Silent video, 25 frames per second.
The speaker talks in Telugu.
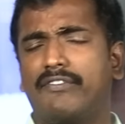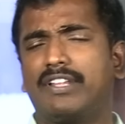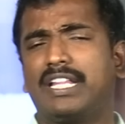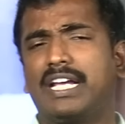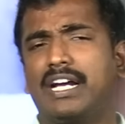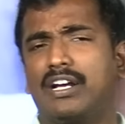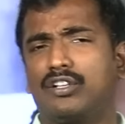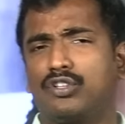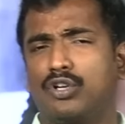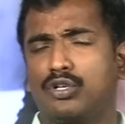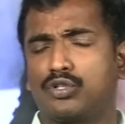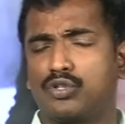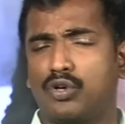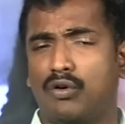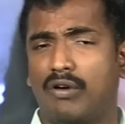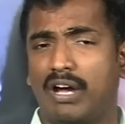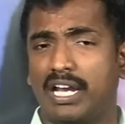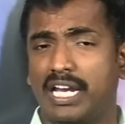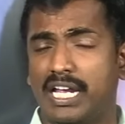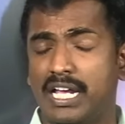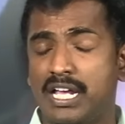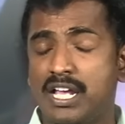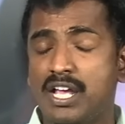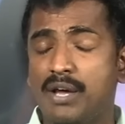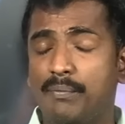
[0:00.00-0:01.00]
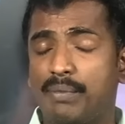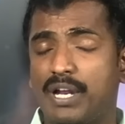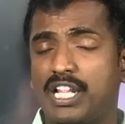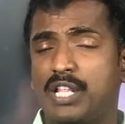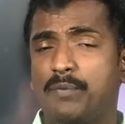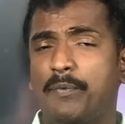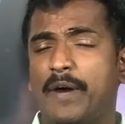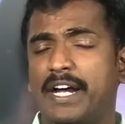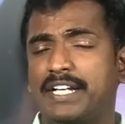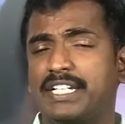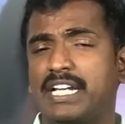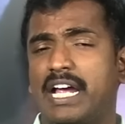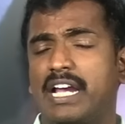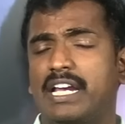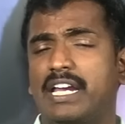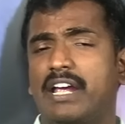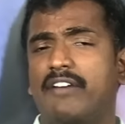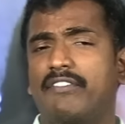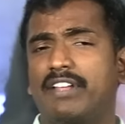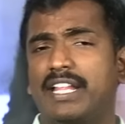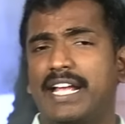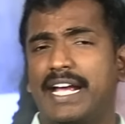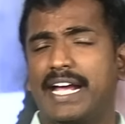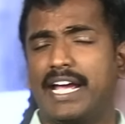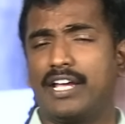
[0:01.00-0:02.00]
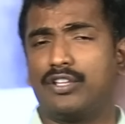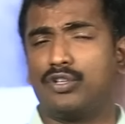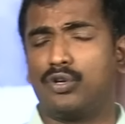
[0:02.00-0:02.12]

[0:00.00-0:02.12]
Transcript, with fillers: ఏ విధంగా తట్టుకోవాలి ప్రతిపక్షాలను ఏ విధంగా